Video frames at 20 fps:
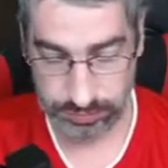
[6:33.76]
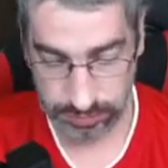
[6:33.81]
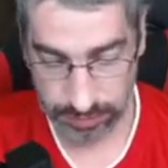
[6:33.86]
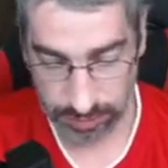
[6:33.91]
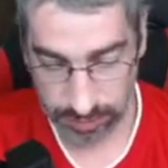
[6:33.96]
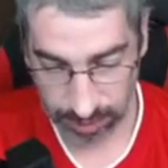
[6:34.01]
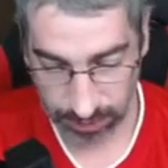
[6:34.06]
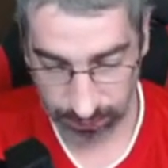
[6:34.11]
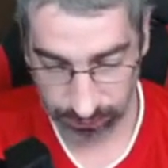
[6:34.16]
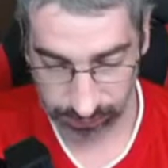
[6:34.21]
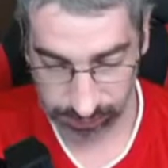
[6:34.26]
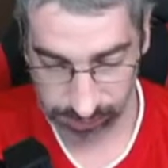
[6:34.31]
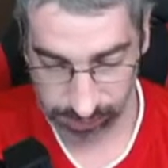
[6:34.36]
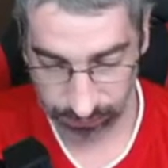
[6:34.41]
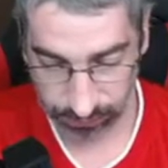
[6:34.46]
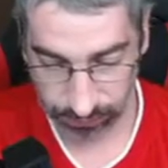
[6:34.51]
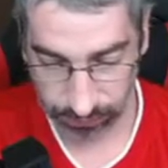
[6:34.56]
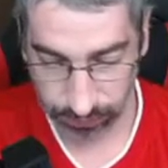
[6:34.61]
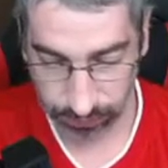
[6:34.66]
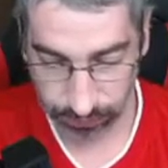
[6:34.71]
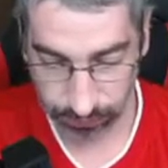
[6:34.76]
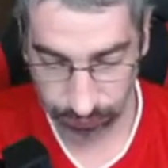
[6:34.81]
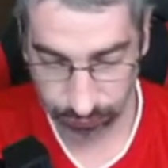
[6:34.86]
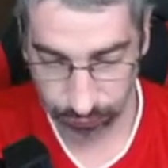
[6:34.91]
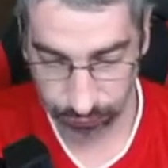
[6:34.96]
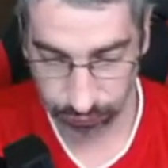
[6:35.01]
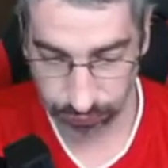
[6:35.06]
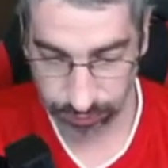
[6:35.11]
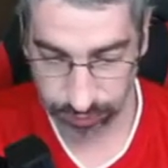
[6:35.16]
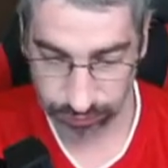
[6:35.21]
Dann haben wir hier von
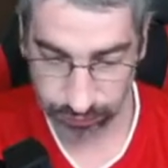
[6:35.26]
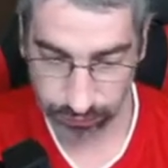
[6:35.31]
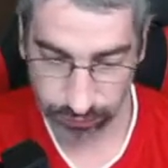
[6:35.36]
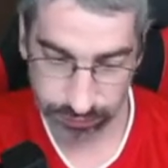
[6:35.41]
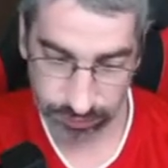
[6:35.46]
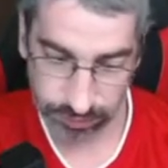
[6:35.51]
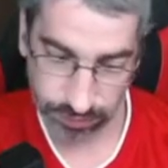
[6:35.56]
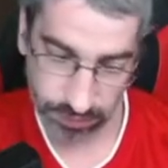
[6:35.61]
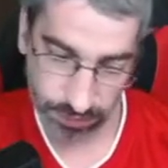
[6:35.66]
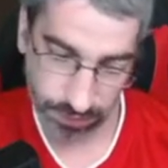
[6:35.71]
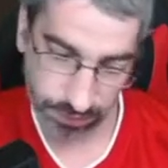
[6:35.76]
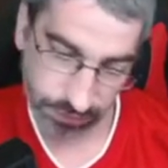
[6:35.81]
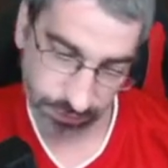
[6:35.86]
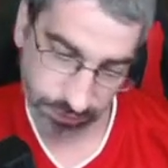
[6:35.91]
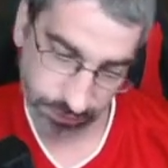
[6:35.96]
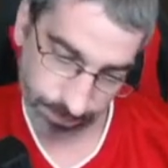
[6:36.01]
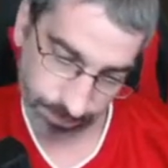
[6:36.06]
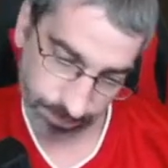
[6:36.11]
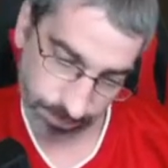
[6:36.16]
Fortuna Düsseldorf,